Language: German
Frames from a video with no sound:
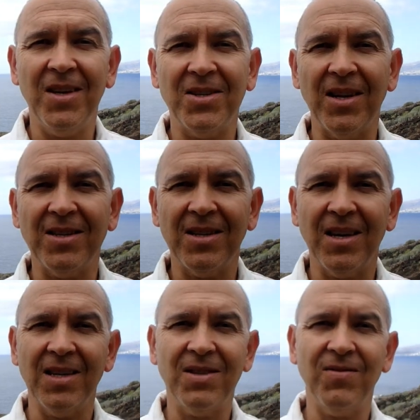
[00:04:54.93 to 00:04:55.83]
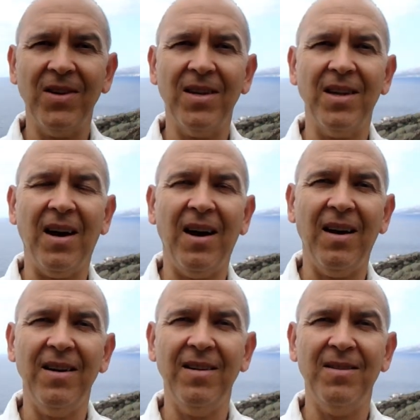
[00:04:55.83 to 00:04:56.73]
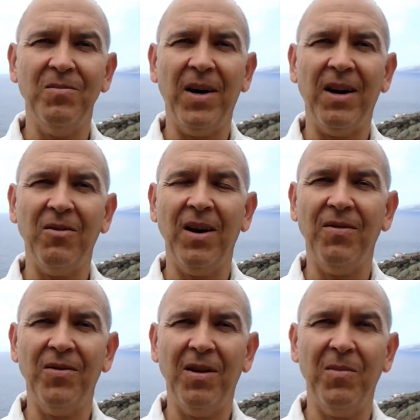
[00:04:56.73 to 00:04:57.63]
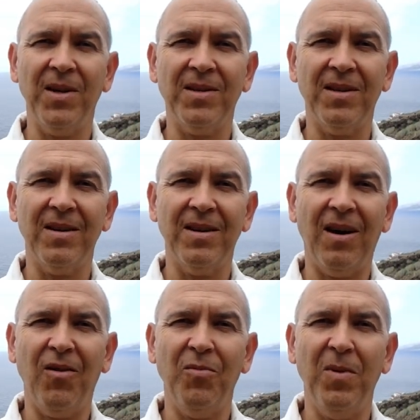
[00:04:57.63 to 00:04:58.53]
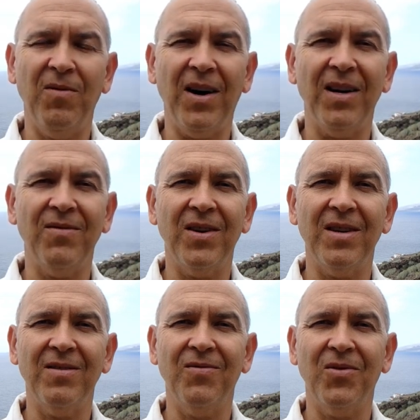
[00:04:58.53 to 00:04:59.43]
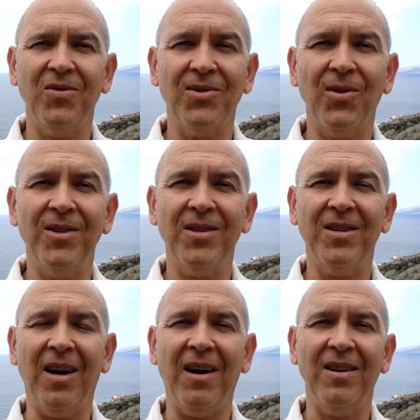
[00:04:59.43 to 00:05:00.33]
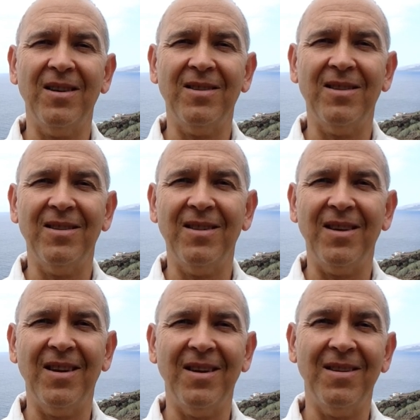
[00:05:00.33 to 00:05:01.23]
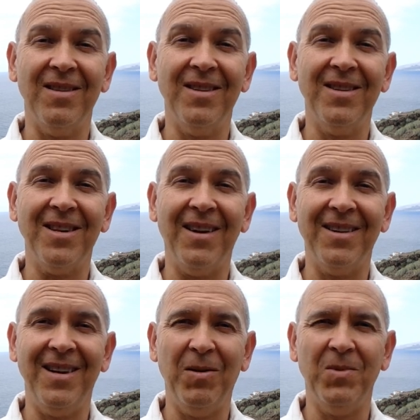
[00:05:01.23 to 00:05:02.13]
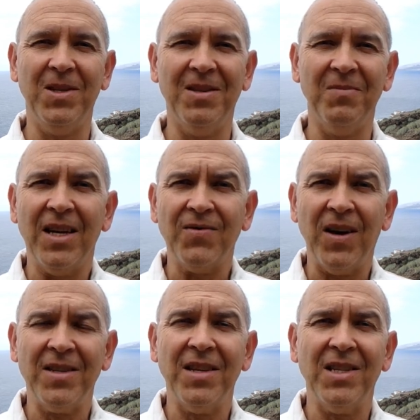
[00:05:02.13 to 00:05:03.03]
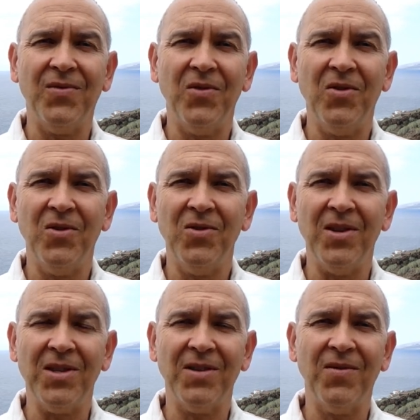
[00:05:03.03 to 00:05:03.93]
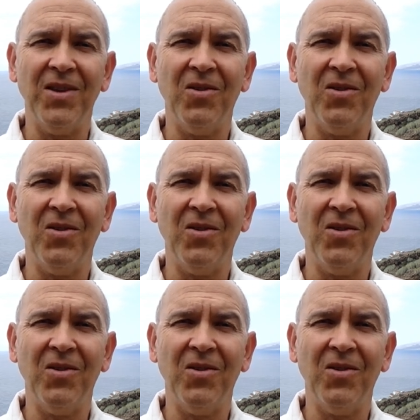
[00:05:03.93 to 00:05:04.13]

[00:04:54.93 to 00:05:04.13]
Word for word: Ich schätze, dass wir da in Paraguay viel besser aufbewahrt werden von solchen Nachrichten, die nicht angenehm sind. Das war's jetzt für dieses